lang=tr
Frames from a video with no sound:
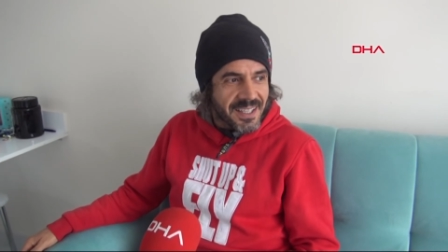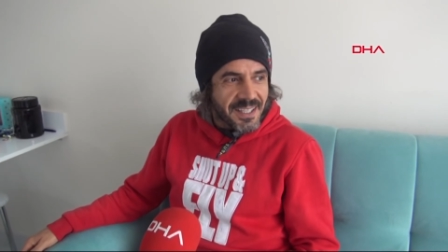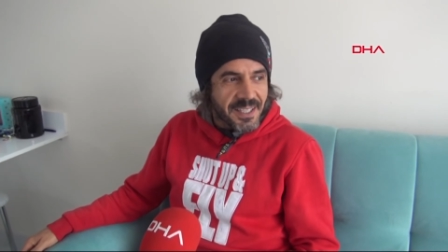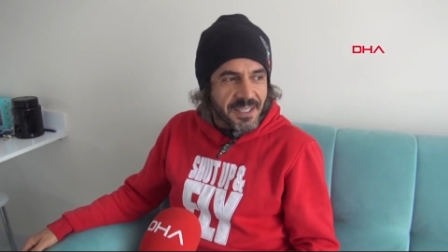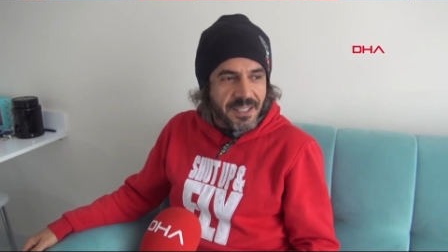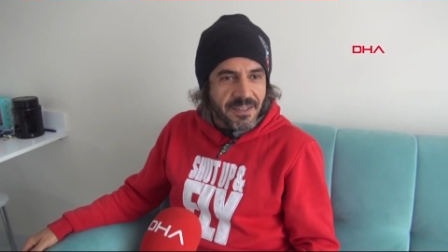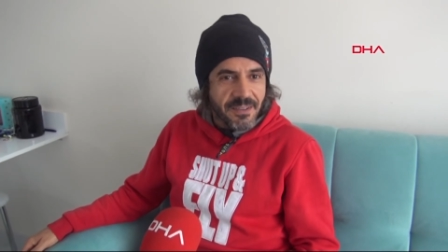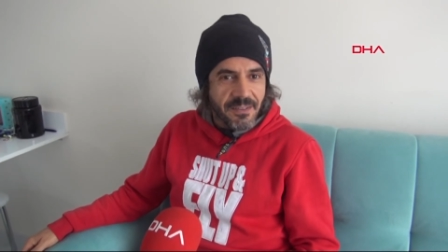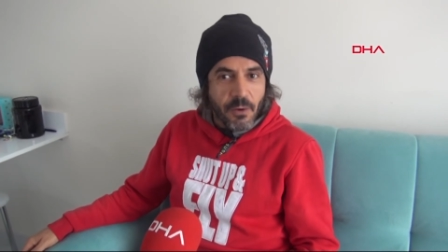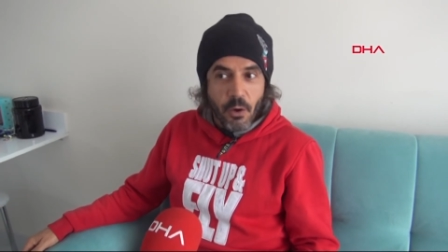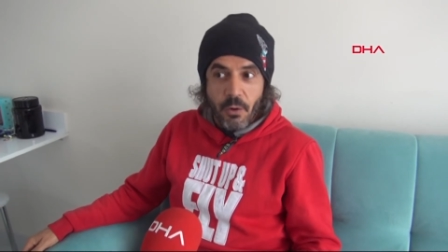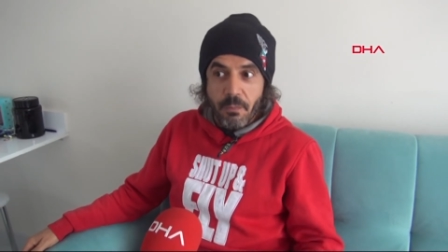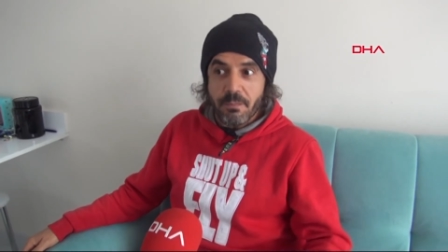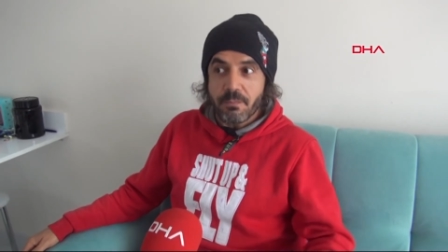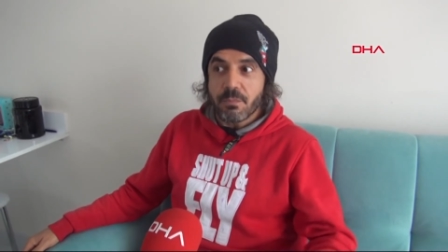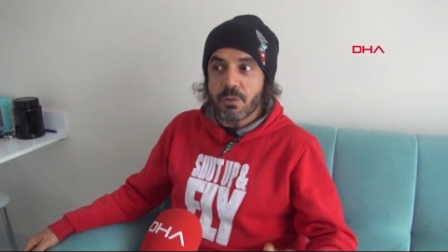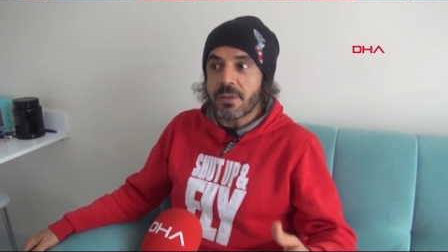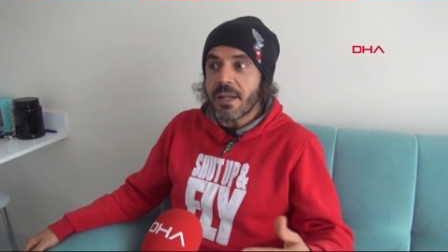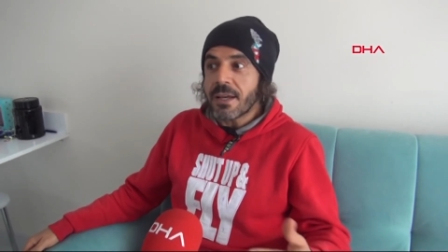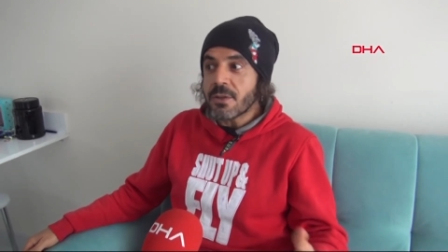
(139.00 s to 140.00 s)
Ee,
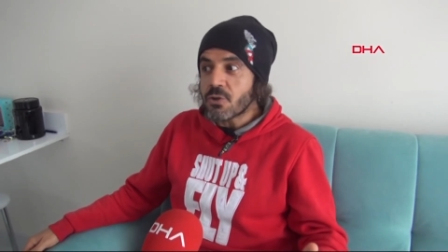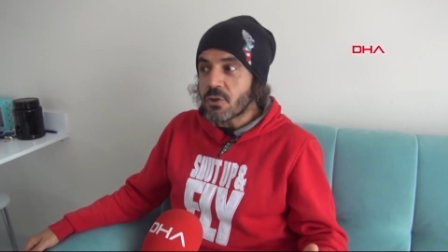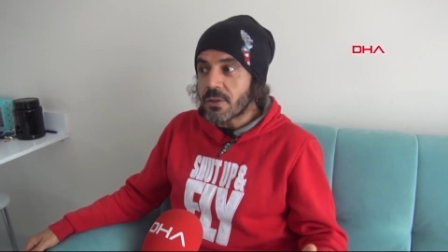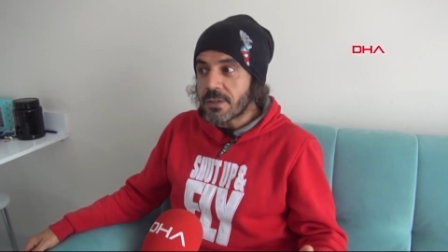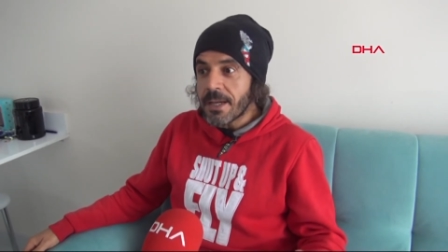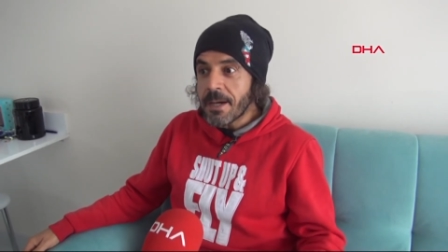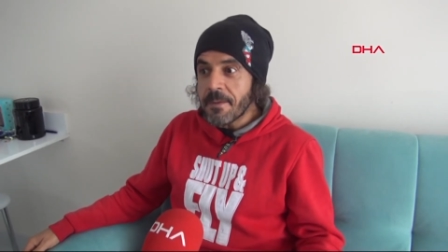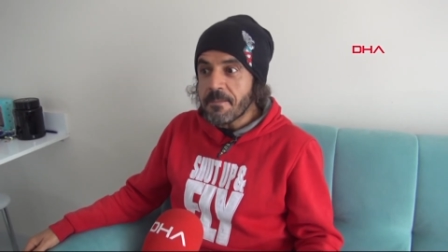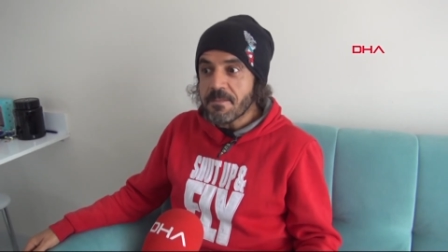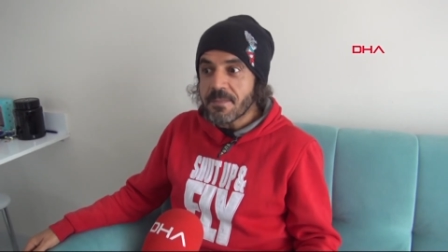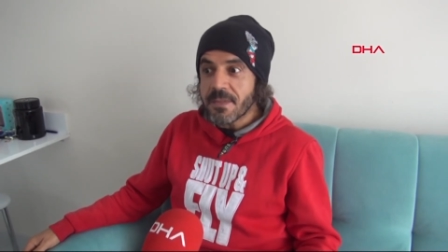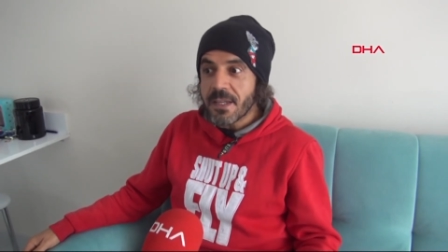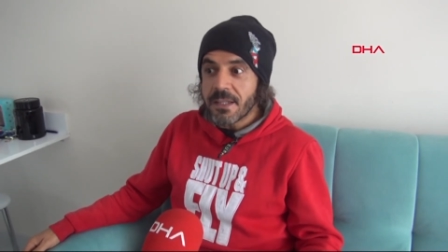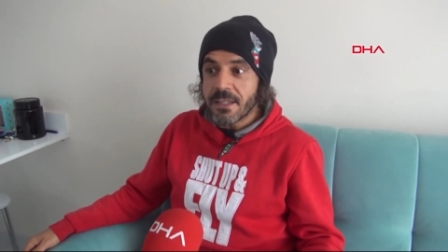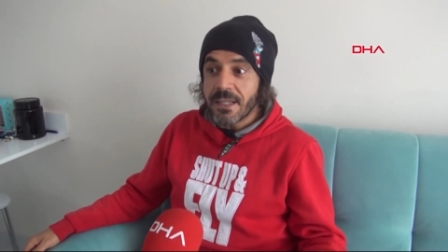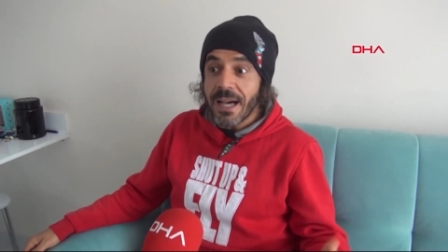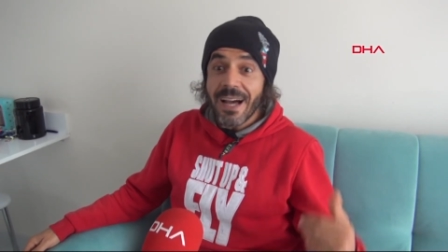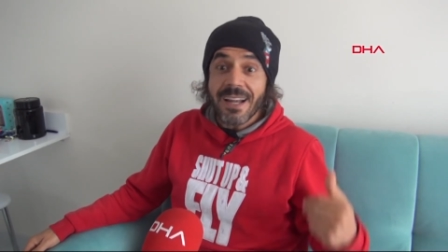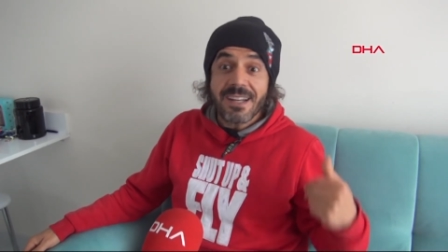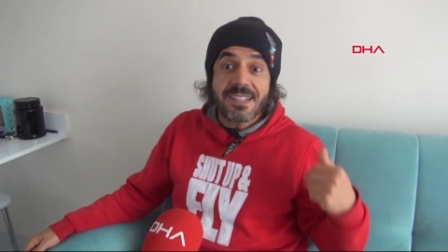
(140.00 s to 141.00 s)
bundan sonra da
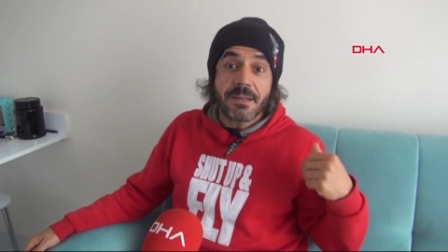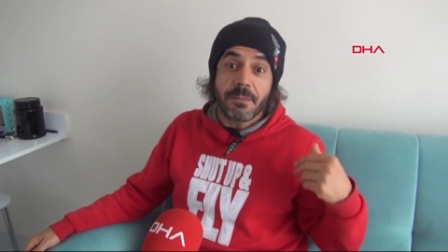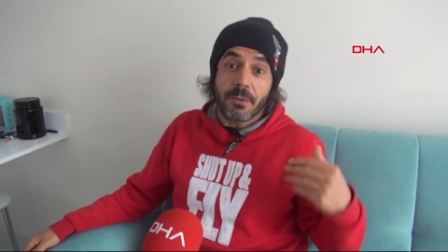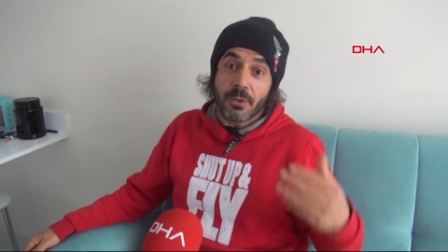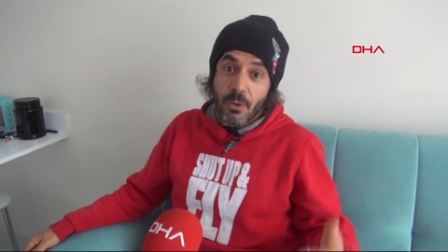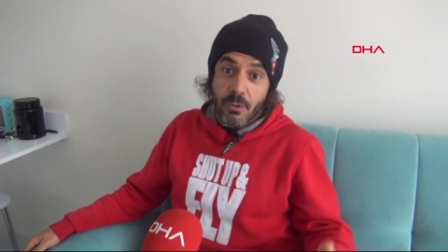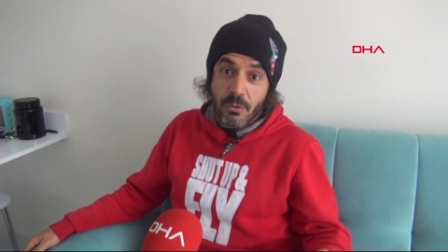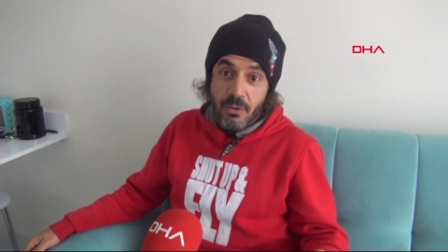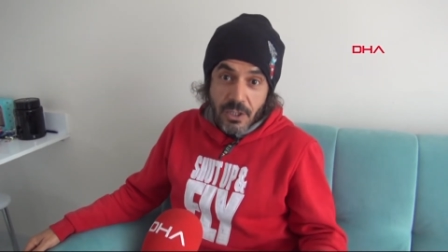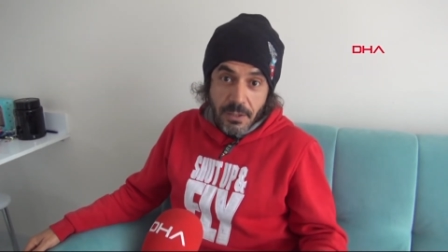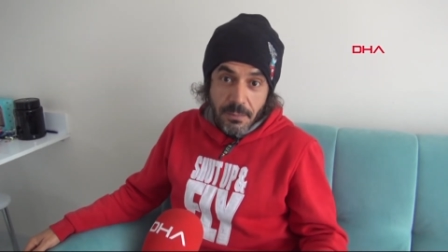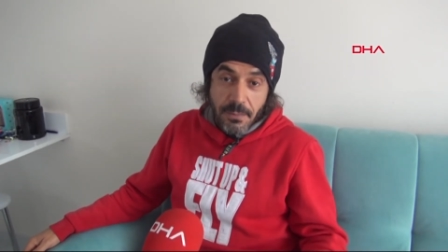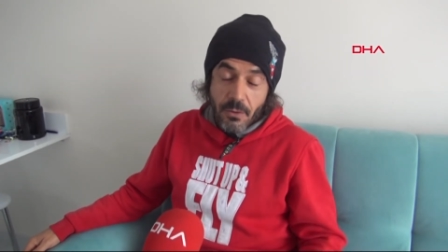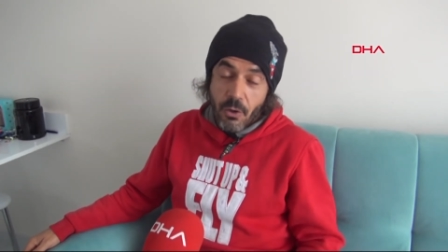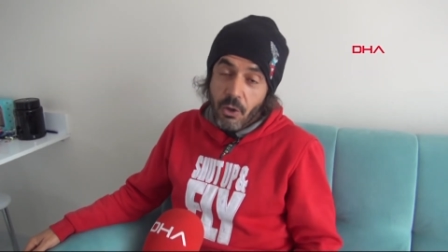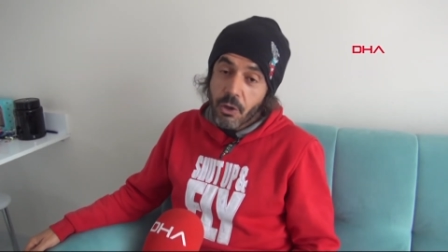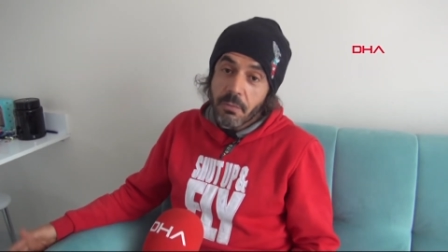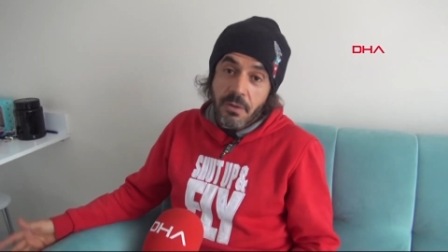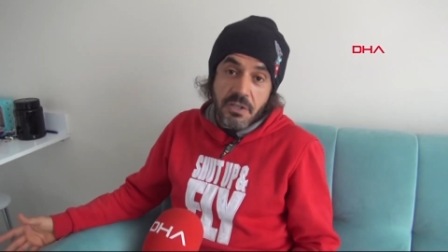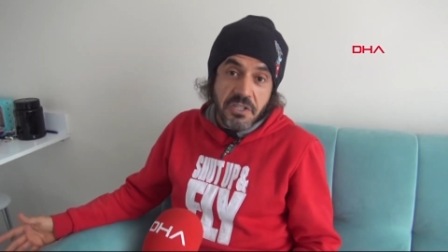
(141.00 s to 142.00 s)
e, her zaman olduğu gibi
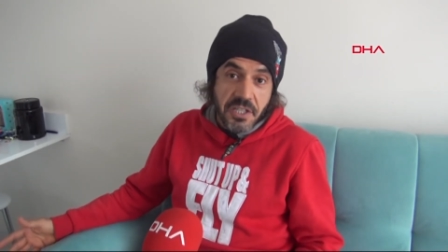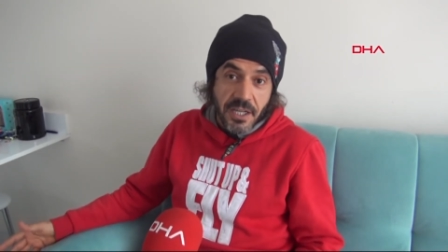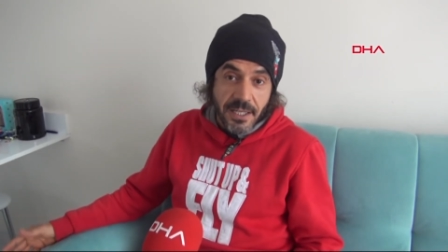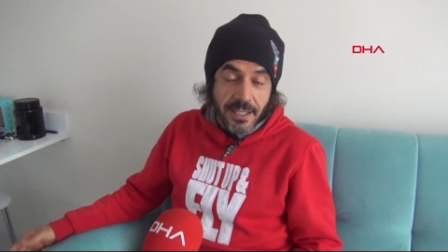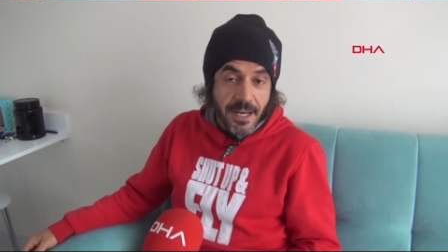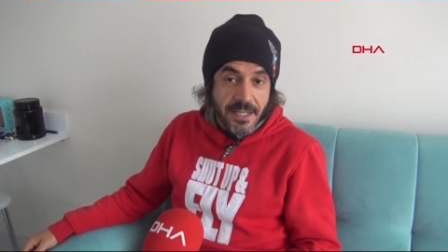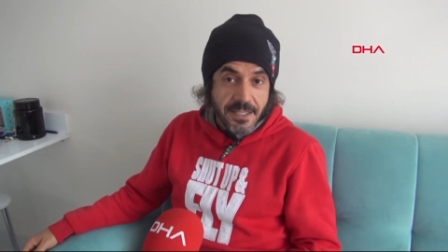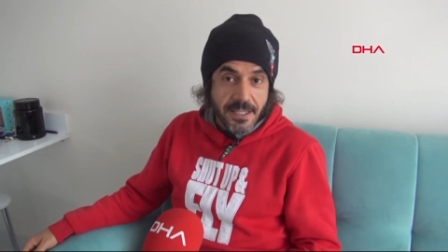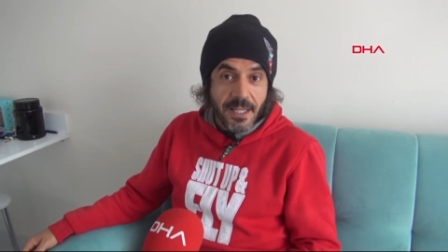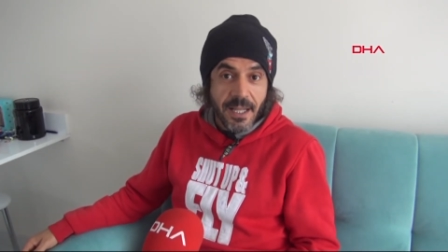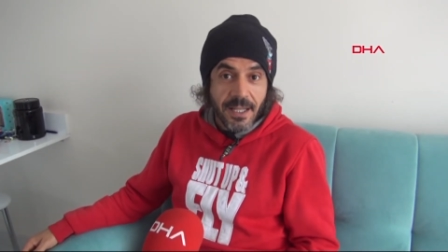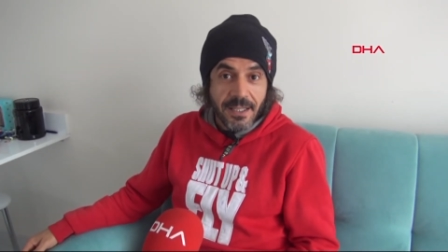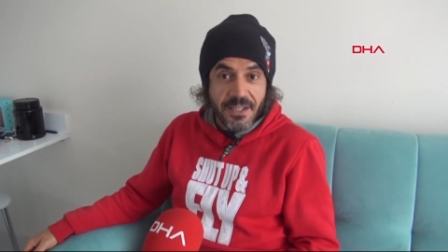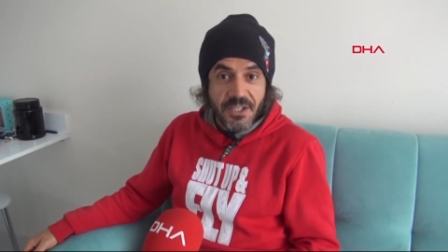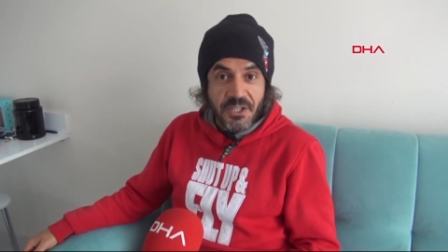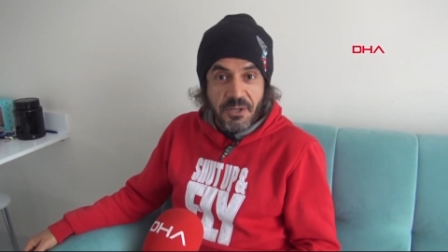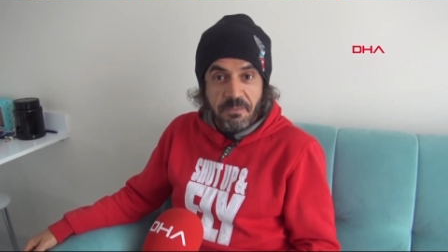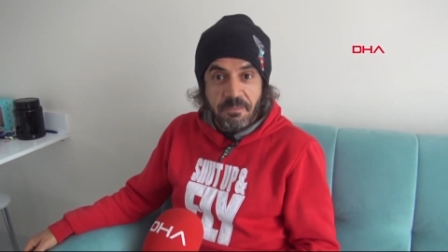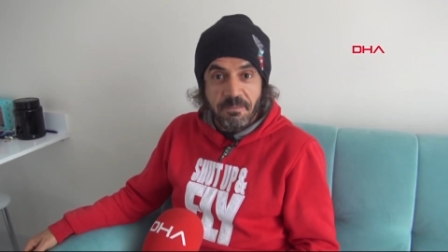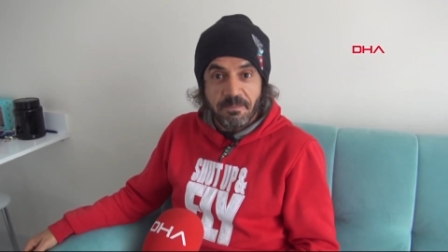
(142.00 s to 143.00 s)
önüme çıkan her şeyden
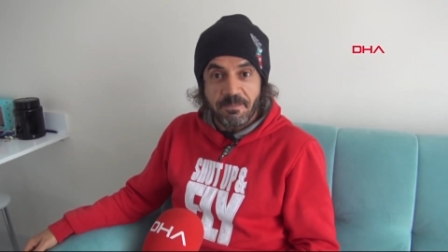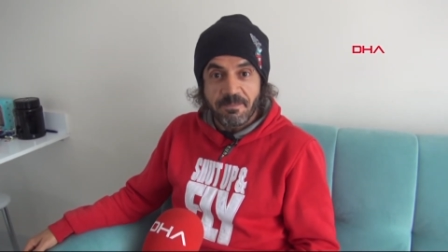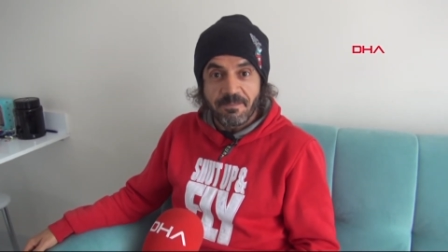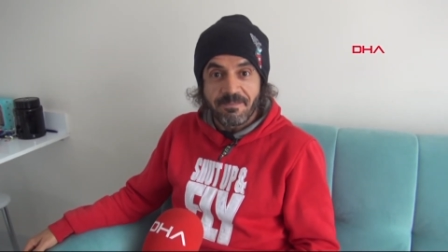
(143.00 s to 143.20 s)
atlayacağım.